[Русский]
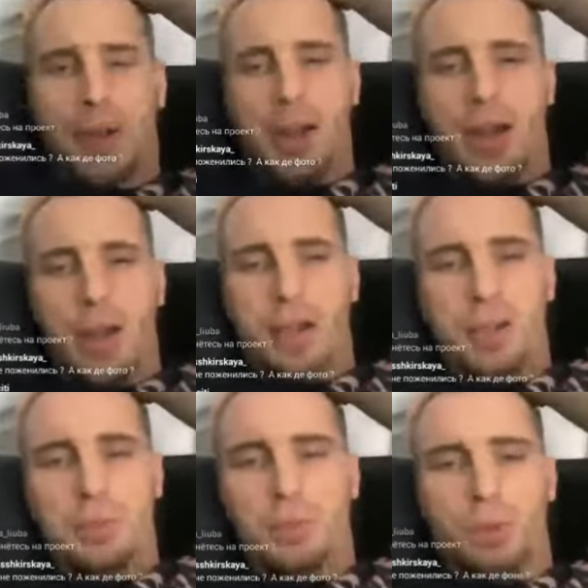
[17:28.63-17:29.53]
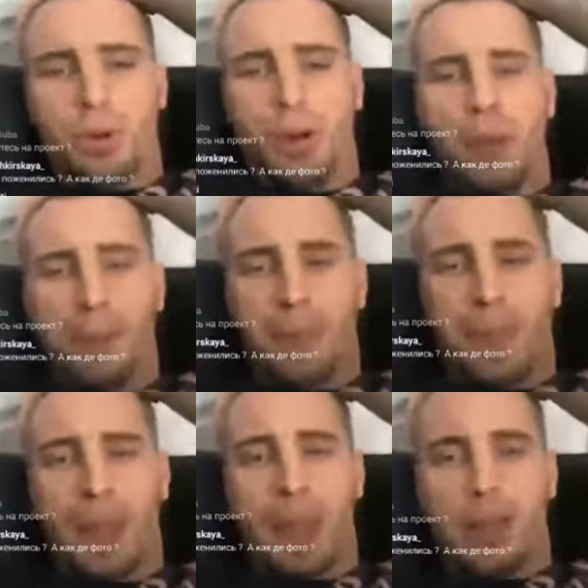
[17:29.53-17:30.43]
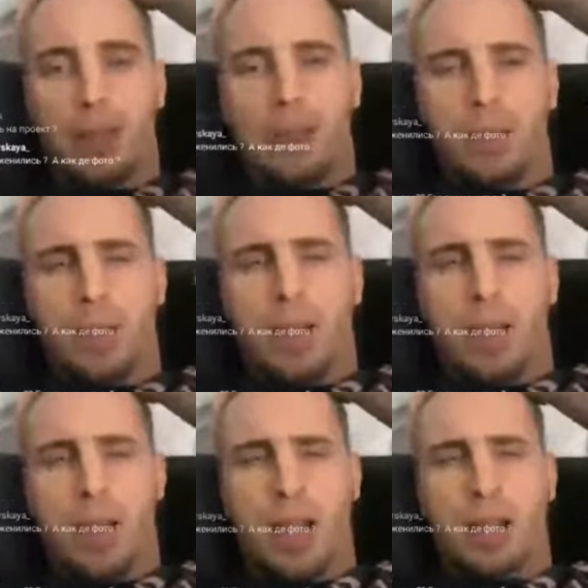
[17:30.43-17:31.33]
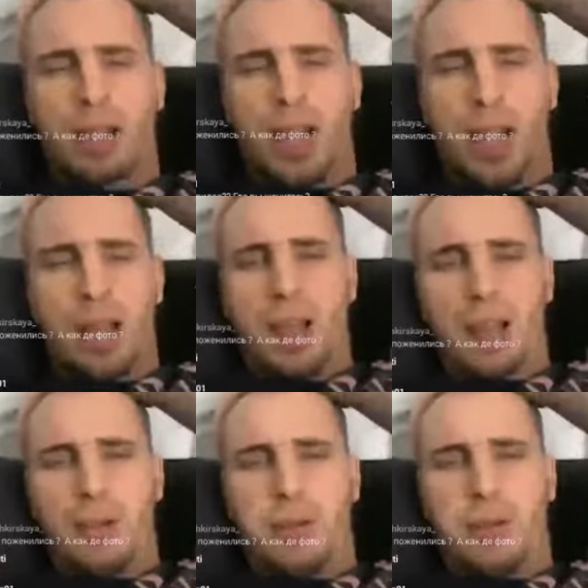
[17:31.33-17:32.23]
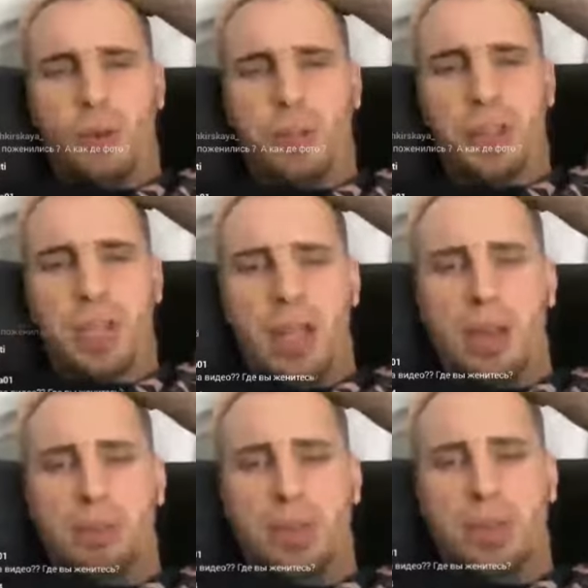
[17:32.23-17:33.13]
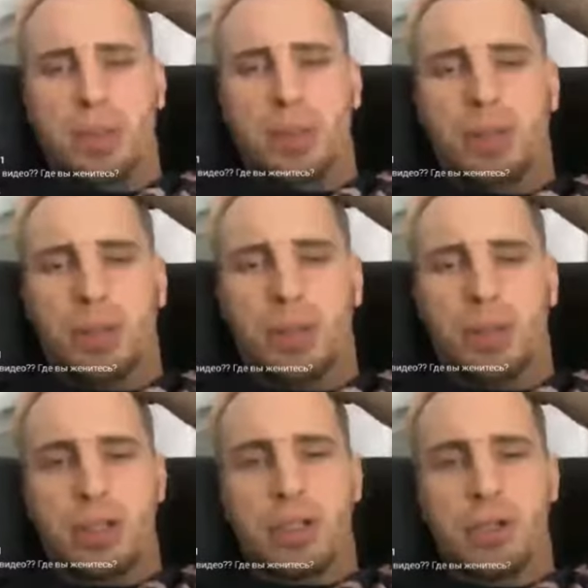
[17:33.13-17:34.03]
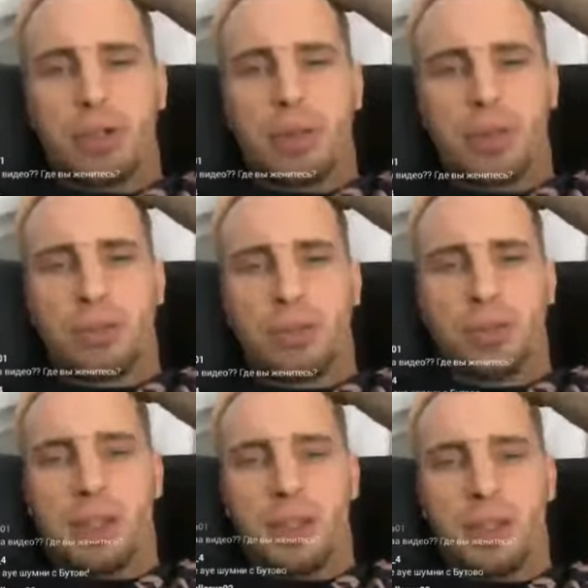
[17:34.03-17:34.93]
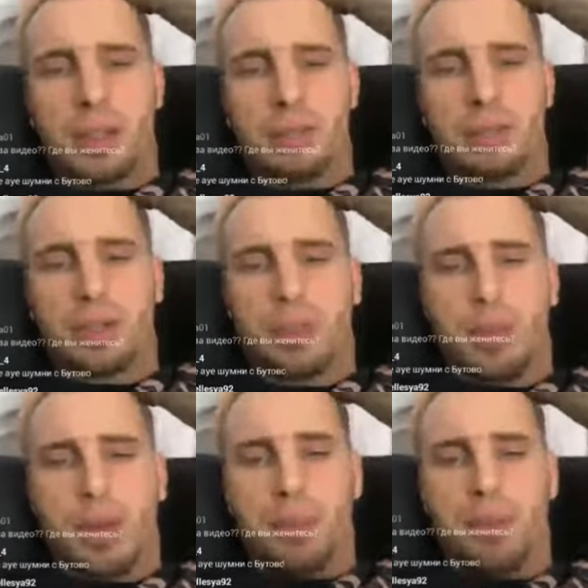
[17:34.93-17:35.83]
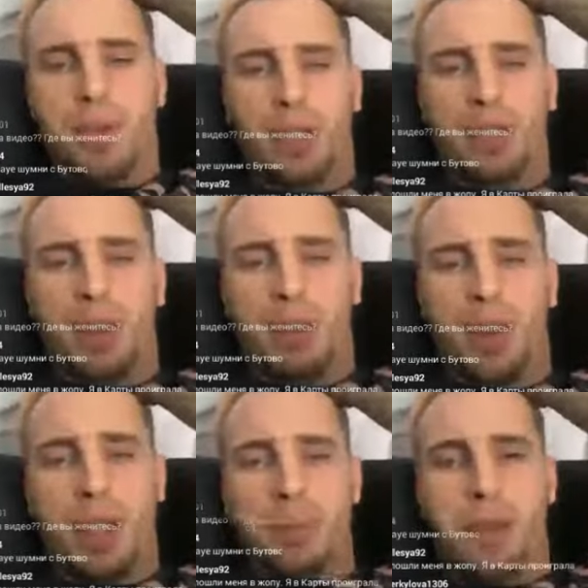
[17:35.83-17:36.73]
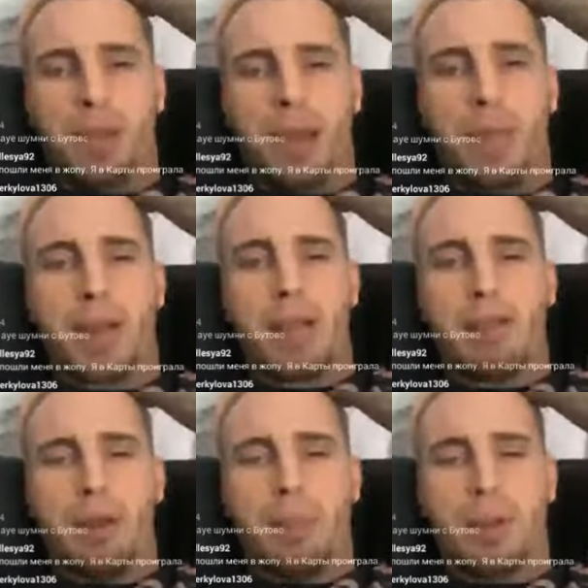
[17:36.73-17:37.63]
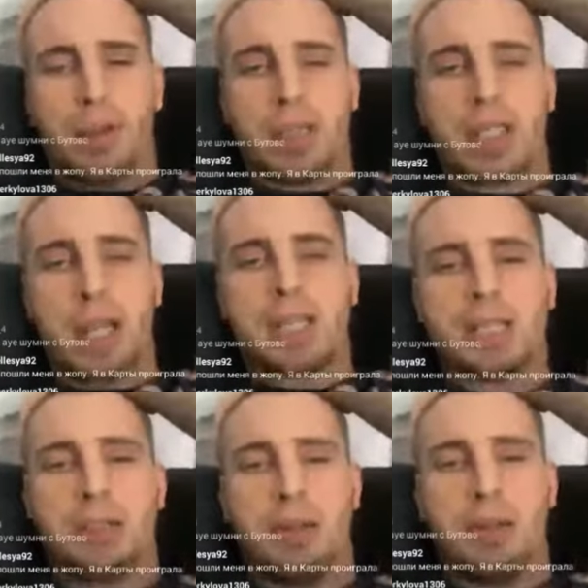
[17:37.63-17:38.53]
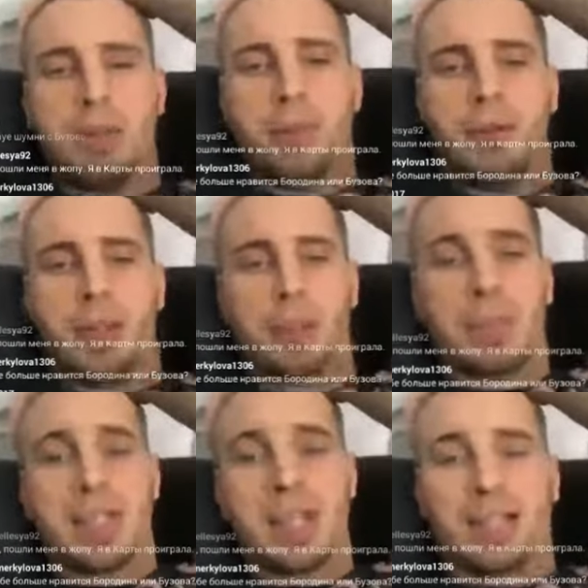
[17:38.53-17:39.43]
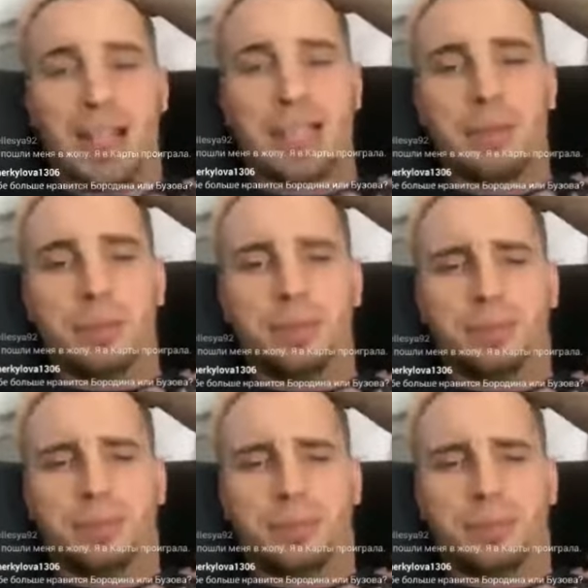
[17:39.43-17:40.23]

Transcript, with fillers: А, Оренбург, как так? А фото? Эй, ты чё там, животное? Кто-то там. Привет, э, Марии, передай Марии. вам привет достали со своими приветами? Согласен.